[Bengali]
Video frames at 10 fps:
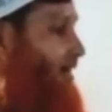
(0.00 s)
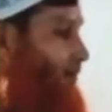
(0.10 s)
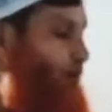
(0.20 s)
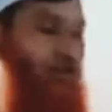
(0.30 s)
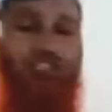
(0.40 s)

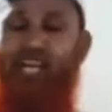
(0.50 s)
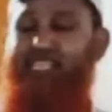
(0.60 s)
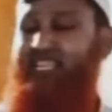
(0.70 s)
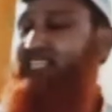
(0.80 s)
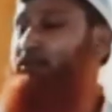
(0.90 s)
মুখস্থ
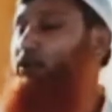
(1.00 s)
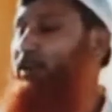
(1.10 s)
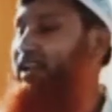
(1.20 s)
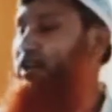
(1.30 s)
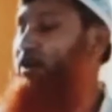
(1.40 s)
আছে কিন্তু
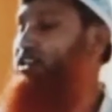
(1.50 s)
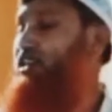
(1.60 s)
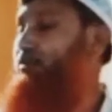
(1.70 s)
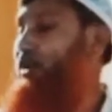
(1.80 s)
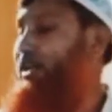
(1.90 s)
বলি না
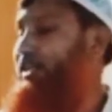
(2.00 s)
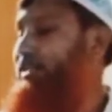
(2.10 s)
কয়জন বলি